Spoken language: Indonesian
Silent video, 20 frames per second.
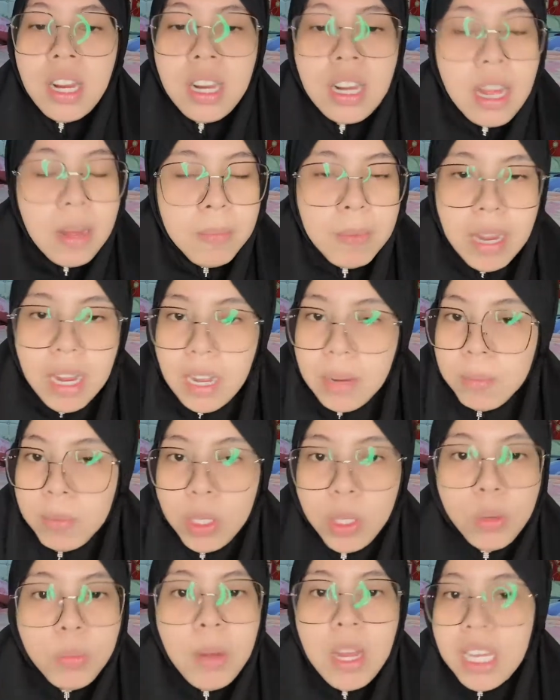nggak makan
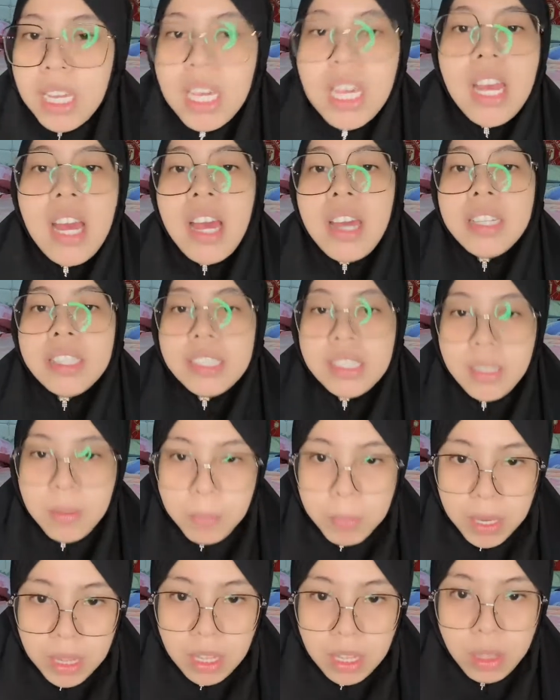minum lagi guys
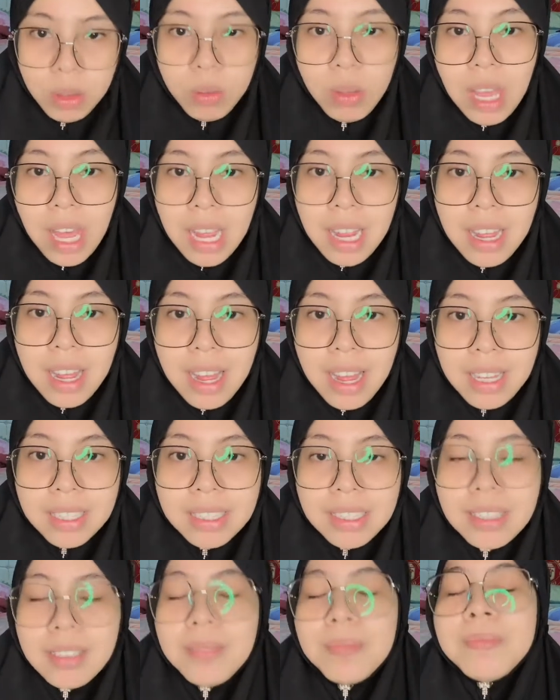seperti itu ya
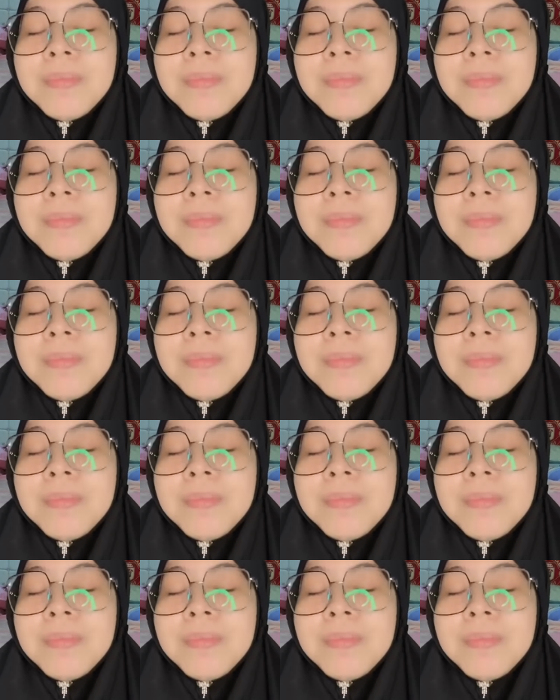guys